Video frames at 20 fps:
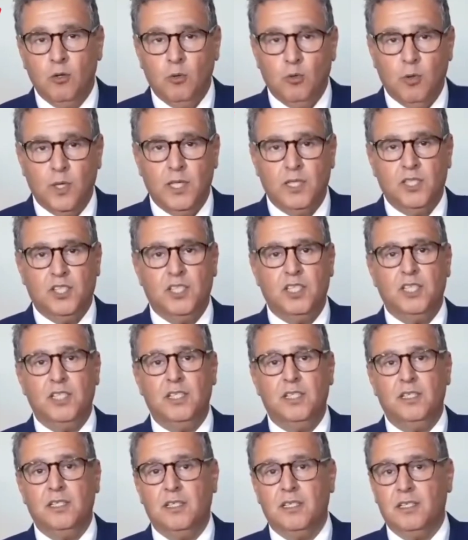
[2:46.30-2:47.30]
وهذا
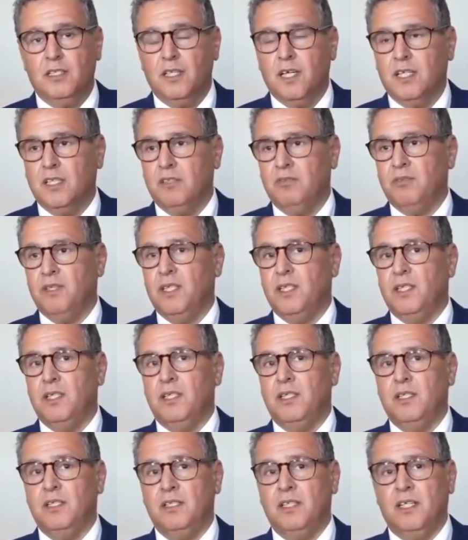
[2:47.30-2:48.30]
الشيء تاخذ
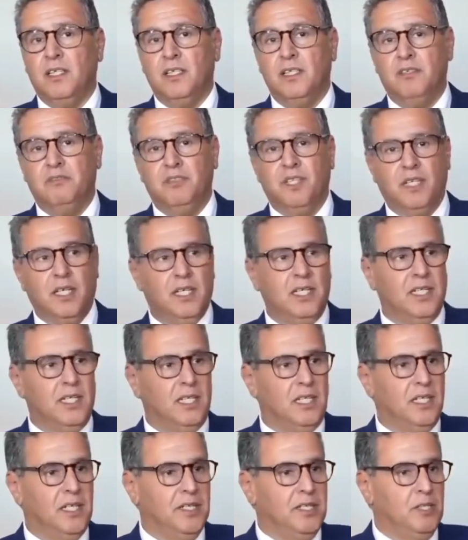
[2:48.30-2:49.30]
فيه تاخذنا في
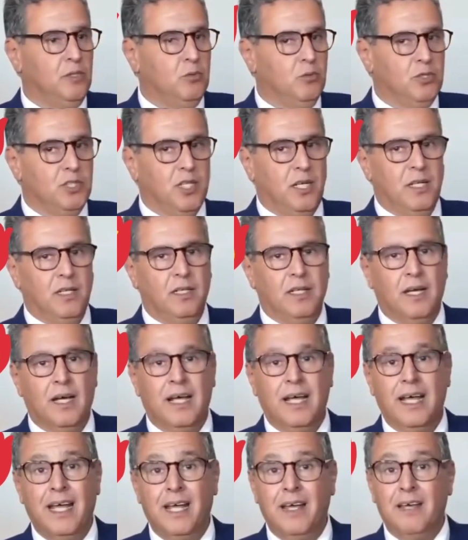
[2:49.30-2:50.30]
قرار انه ان شاء الله
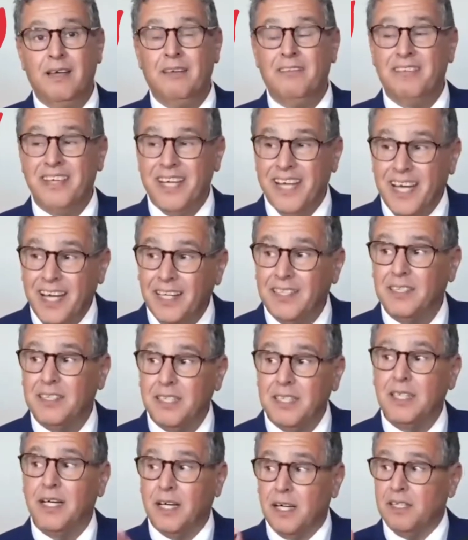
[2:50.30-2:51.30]
في
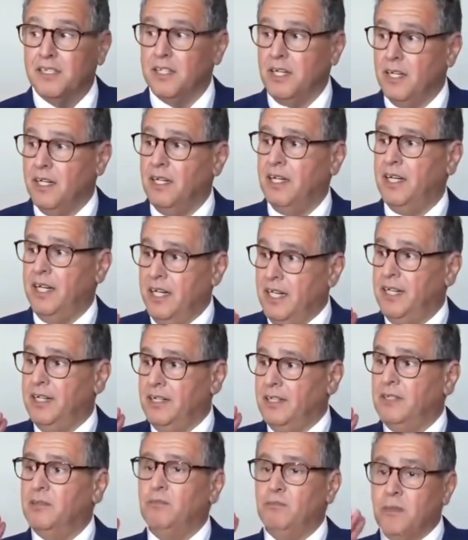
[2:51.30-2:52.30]
حد اقصى
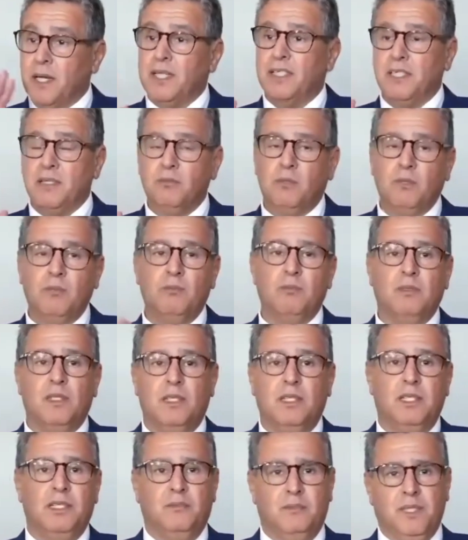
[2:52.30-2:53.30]
على ماكسيموم
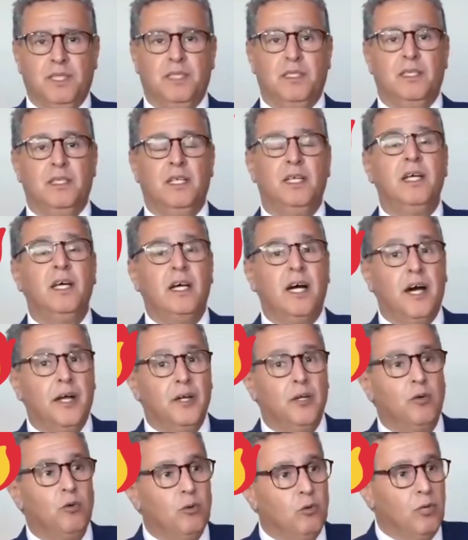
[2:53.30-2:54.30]
ليميت
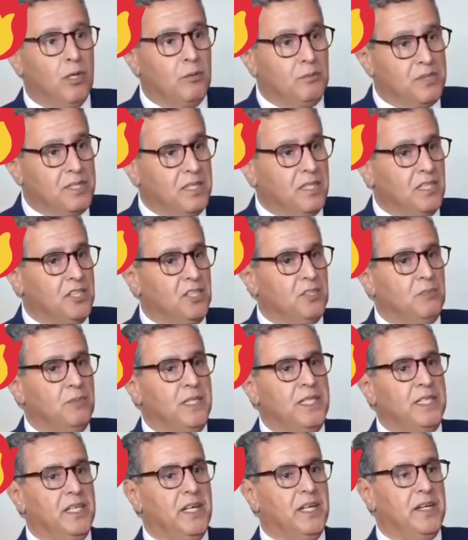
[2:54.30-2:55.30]
انه 15
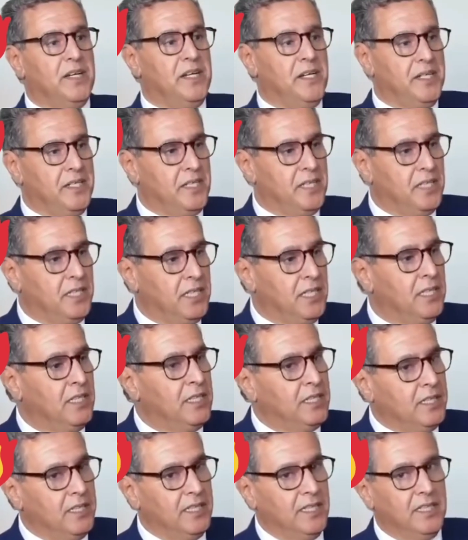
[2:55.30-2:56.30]
من يناير
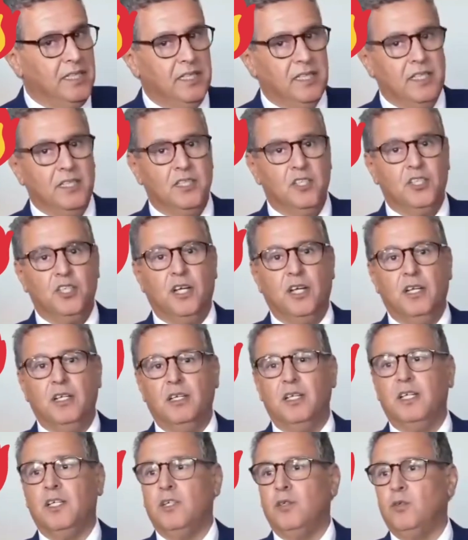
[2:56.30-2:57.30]
يعني ان شاء
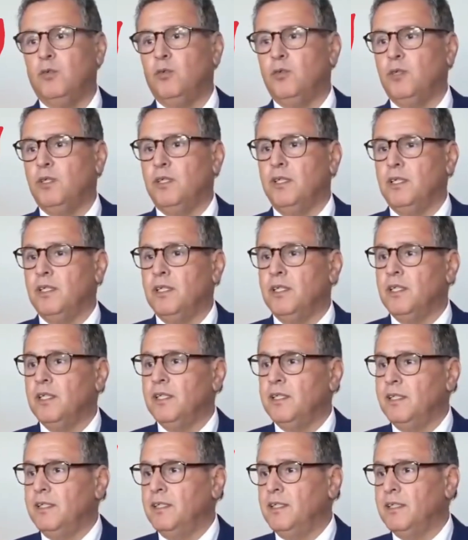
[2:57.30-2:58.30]
الله يكون
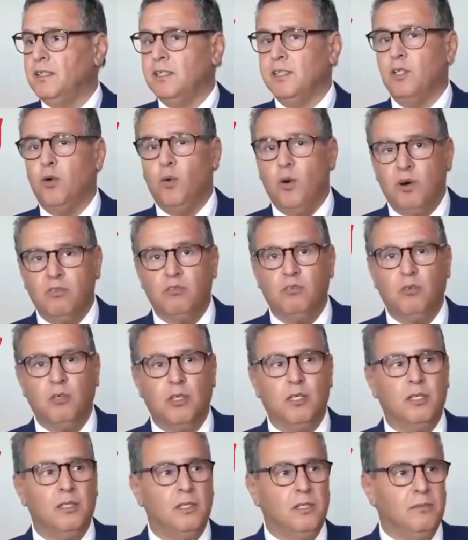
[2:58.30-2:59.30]
آه
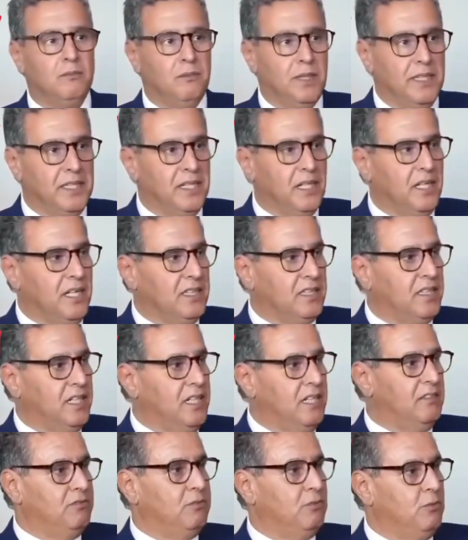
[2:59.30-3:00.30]
التوافق بين
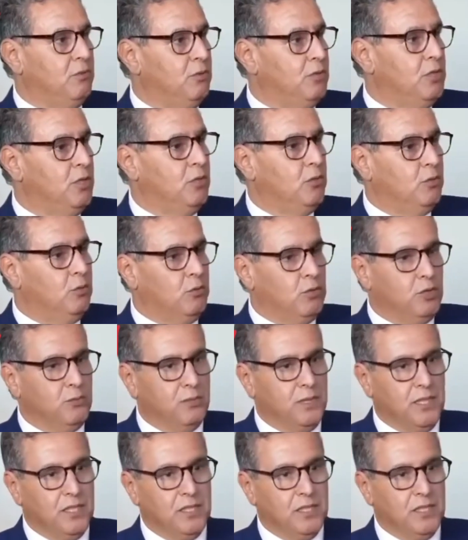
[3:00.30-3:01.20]
الاطراف وتبدا